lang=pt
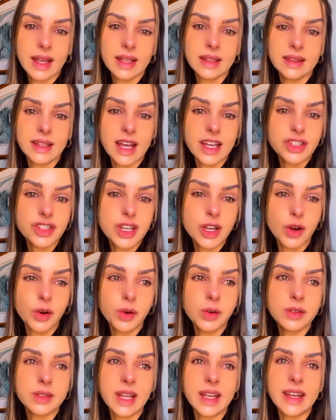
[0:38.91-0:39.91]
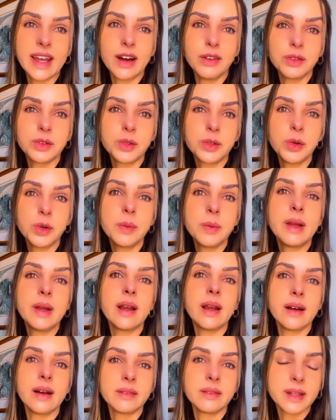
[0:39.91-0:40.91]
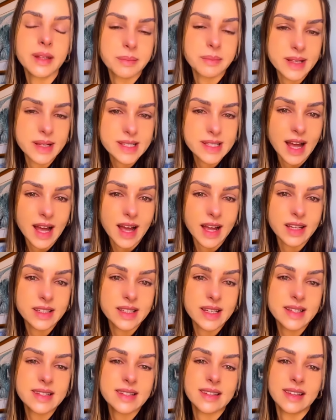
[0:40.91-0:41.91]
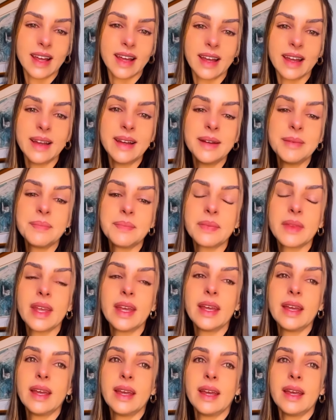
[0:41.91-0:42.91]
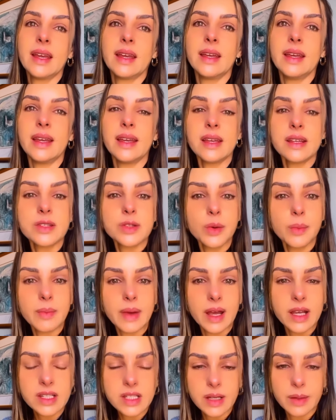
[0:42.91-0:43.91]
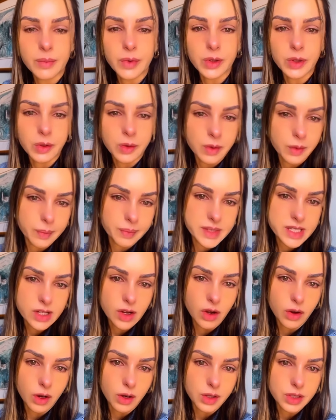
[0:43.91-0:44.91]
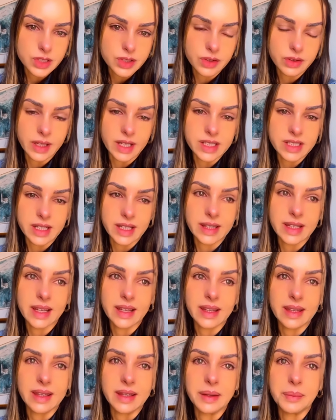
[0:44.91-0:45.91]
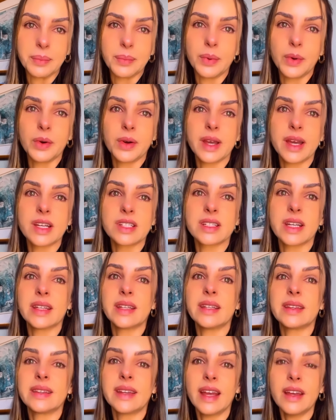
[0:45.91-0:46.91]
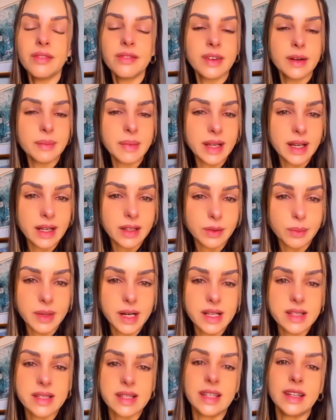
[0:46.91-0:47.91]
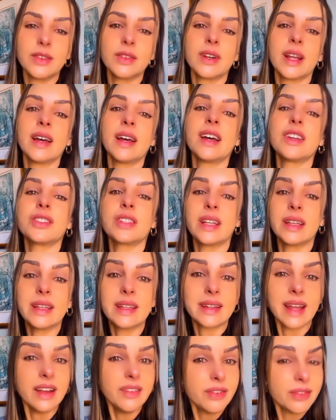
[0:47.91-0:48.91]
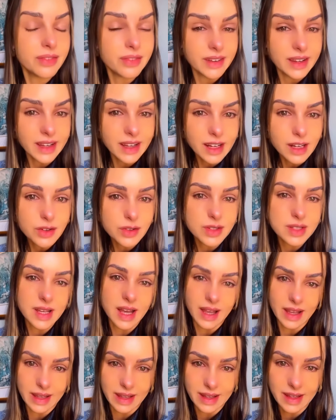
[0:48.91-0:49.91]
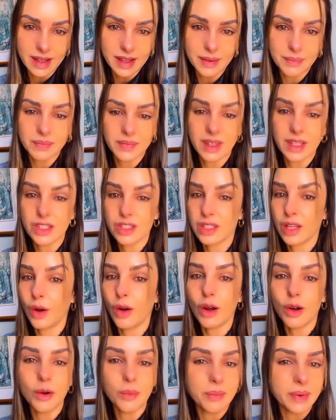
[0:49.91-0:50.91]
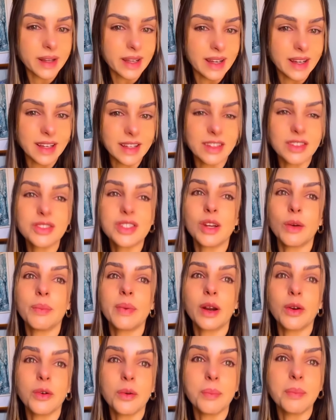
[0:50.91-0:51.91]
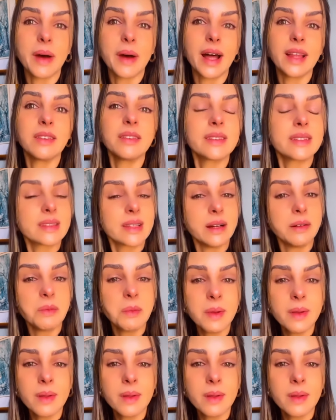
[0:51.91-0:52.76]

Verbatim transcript: desde ontem, que é um turbilhão de mensagens, né? E isso mexe muito com o psicológico da gente aqui, porque a gente tem família no Brasil, né? A gente tem filhos aí que estão acompanhando, estão preocupados, então